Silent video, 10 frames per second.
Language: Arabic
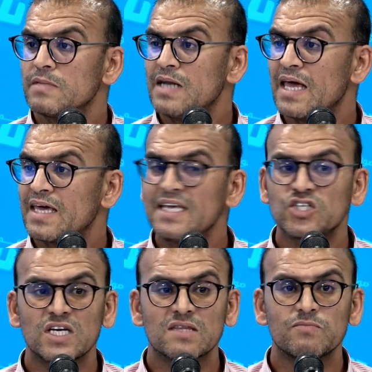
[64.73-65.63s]
الاكيد
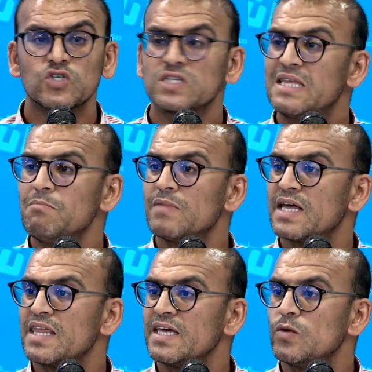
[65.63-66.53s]
جات باش تدمر
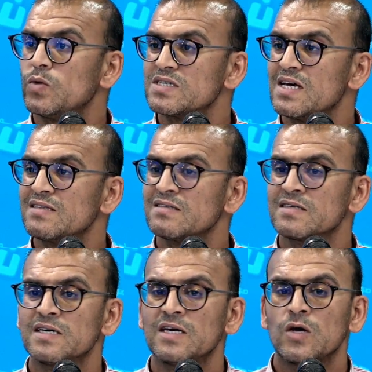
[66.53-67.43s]
هذه الوسائط
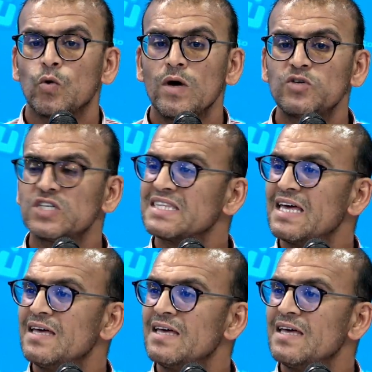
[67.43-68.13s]
وباش